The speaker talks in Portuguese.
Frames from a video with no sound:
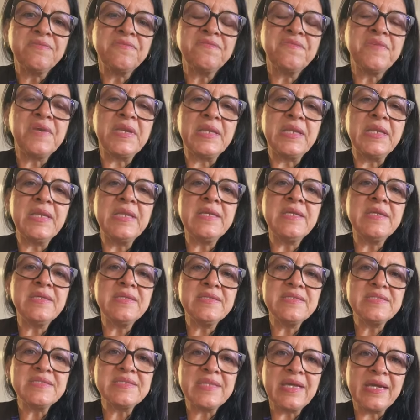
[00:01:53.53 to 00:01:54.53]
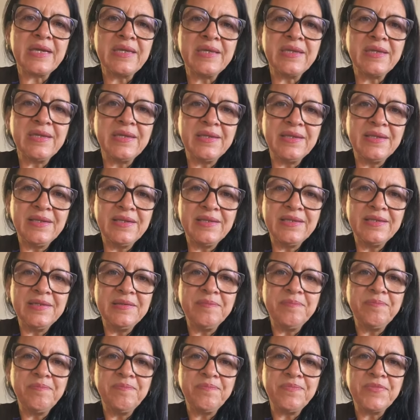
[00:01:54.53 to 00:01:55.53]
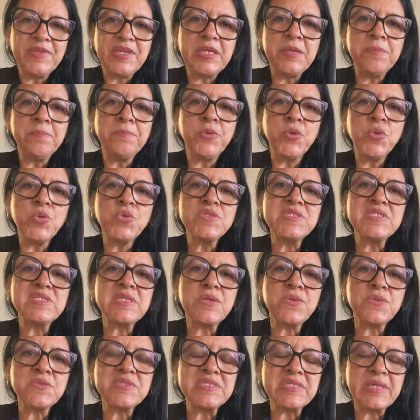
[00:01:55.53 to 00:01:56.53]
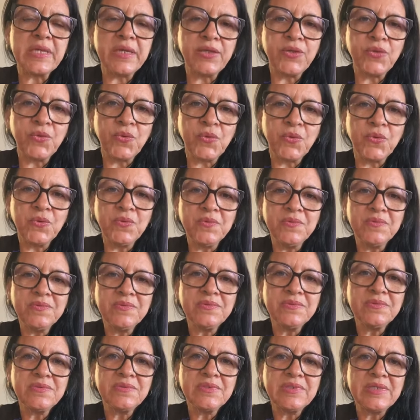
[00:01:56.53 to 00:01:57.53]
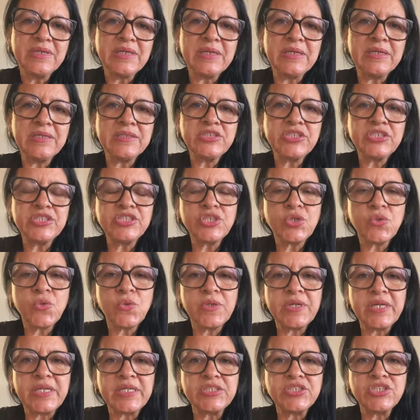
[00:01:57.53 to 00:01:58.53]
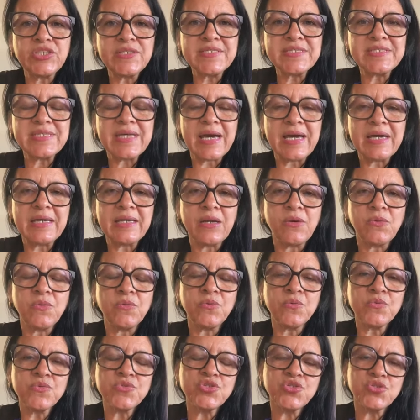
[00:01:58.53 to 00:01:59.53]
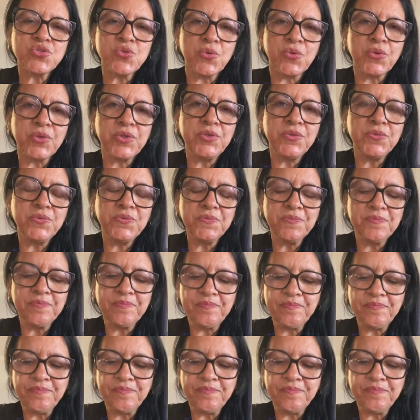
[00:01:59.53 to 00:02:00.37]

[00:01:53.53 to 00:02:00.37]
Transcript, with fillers: Feliz daquele que busca o Senhor antes de concretizar algum sonho